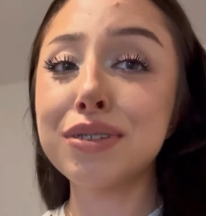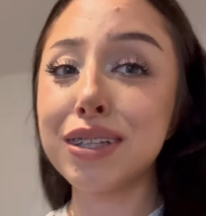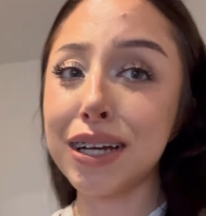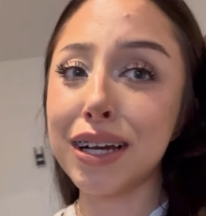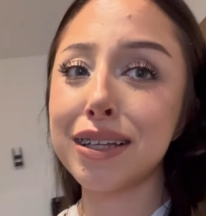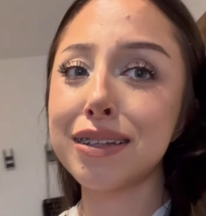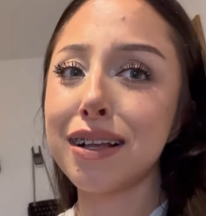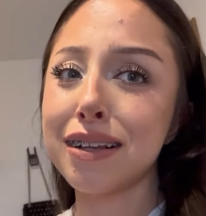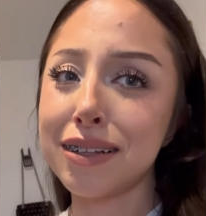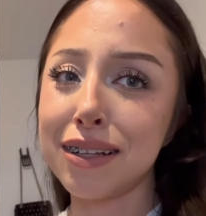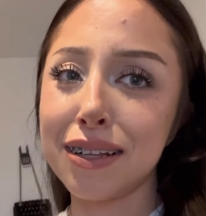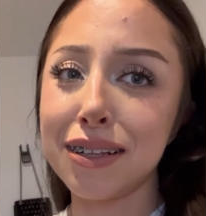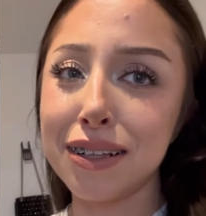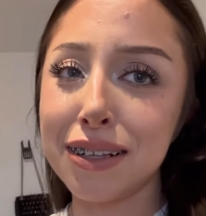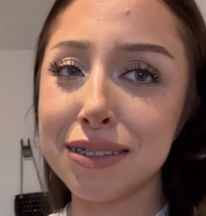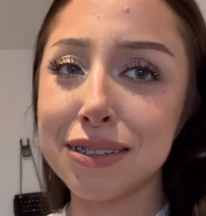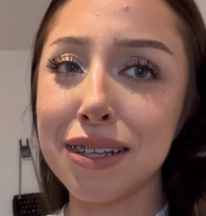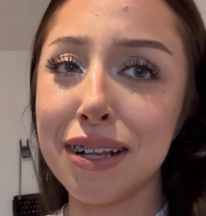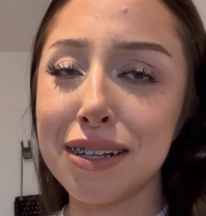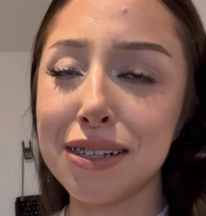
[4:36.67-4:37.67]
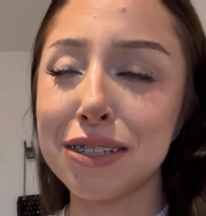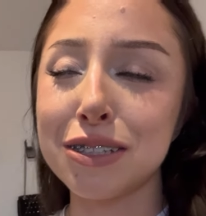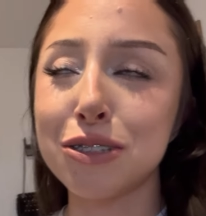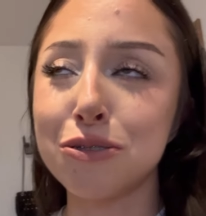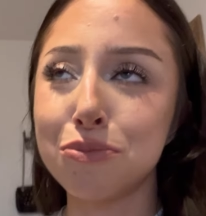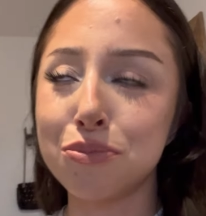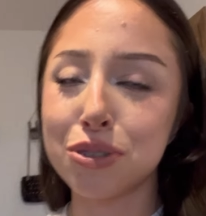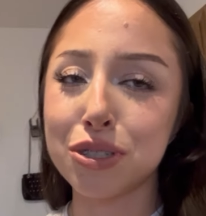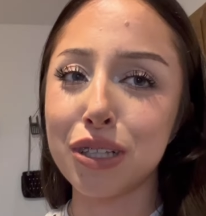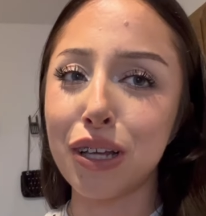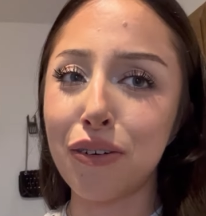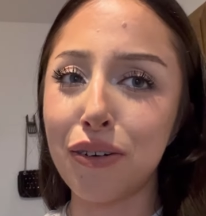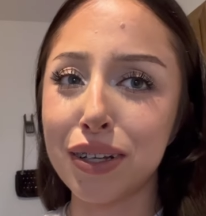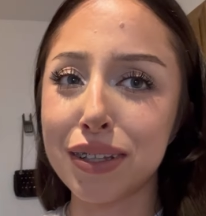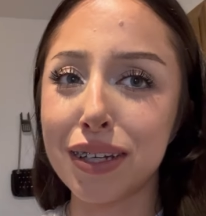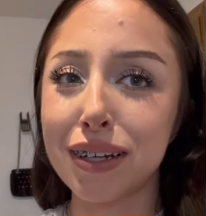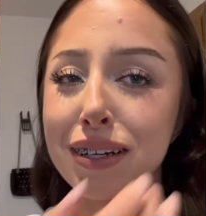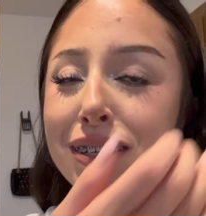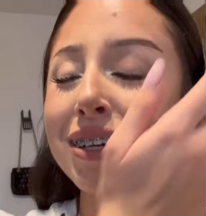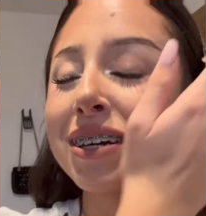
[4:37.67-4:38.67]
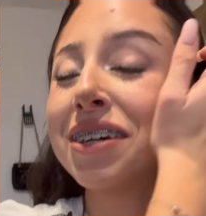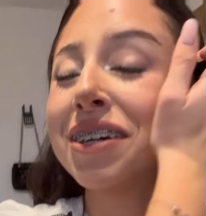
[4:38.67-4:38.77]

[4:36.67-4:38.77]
Taka adrenalina z się przydała, tak